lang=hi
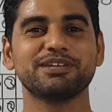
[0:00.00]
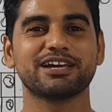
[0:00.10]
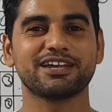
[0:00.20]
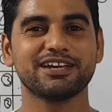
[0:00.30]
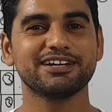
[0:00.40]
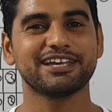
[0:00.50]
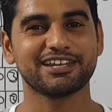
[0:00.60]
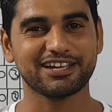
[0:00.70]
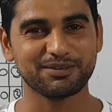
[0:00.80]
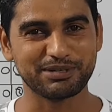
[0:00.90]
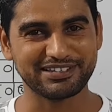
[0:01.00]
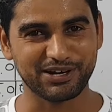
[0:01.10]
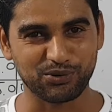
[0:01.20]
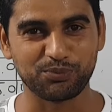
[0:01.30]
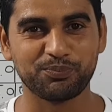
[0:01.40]
देख रहे हैं टेक्निकल मिर्ज़ा
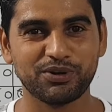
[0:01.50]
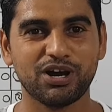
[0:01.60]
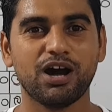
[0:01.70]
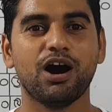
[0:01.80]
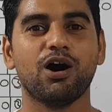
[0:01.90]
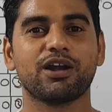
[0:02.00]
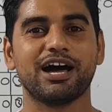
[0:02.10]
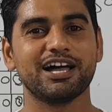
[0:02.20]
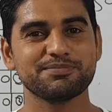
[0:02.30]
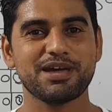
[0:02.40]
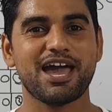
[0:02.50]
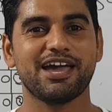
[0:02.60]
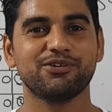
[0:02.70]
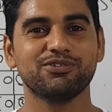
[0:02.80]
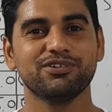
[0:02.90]
ग्रुप और आज मैं
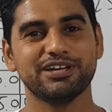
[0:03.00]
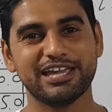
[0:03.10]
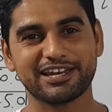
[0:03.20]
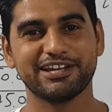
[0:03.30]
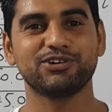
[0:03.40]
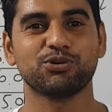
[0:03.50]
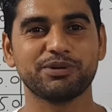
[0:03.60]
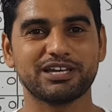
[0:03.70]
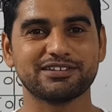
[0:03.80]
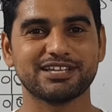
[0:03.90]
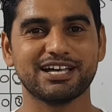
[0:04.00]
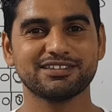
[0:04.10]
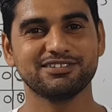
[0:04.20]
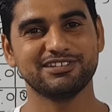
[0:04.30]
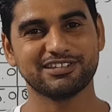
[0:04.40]
आया हूं एक नए टॉपिक के
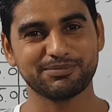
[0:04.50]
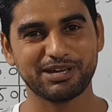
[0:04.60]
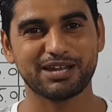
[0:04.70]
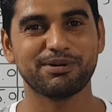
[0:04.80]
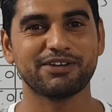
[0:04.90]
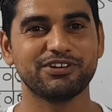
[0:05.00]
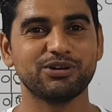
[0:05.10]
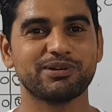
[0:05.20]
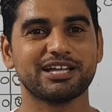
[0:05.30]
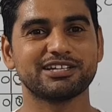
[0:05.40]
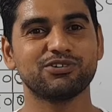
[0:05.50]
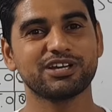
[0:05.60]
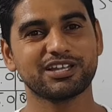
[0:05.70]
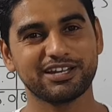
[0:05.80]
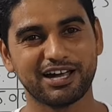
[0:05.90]
साथ जैसे मैं हर बार वीडियो बनाता हूं
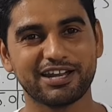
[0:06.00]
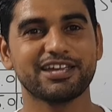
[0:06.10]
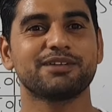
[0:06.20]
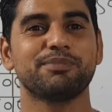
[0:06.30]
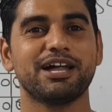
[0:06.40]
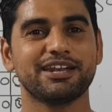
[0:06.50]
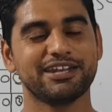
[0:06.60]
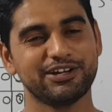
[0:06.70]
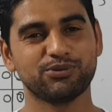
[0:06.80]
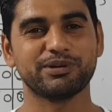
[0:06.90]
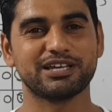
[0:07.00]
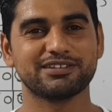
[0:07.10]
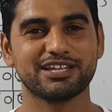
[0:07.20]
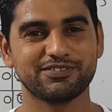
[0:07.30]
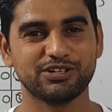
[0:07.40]
एक हर एक बार नए टॉपिक के
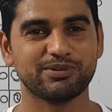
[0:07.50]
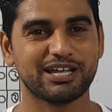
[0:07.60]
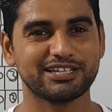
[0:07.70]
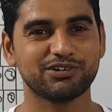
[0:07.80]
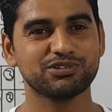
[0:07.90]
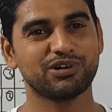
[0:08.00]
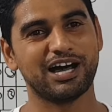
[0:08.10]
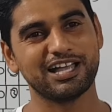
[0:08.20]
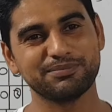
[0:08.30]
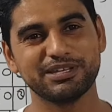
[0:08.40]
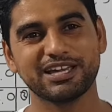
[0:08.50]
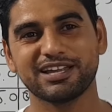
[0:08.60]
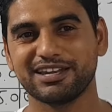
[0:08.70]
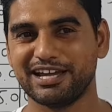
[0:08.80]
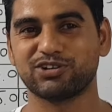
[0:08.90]
साथ वीडियो बनाता हूं तो आज भी एक
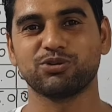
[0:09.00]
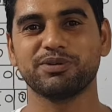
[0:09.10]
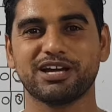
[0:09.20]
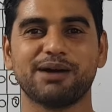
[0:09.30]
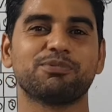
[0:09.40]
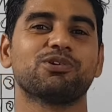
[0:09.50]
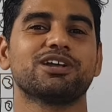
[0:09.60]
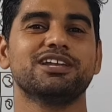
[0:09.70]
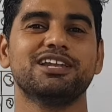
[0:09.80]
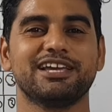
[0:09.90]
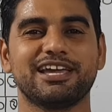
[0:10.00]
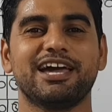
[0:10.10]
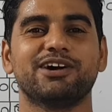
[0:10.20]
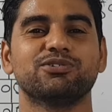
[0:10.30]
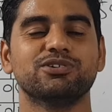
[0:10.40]
नया टॉपिक आप लोगों के लिए लेके
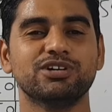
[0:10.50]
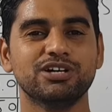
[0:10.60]
आया हूँ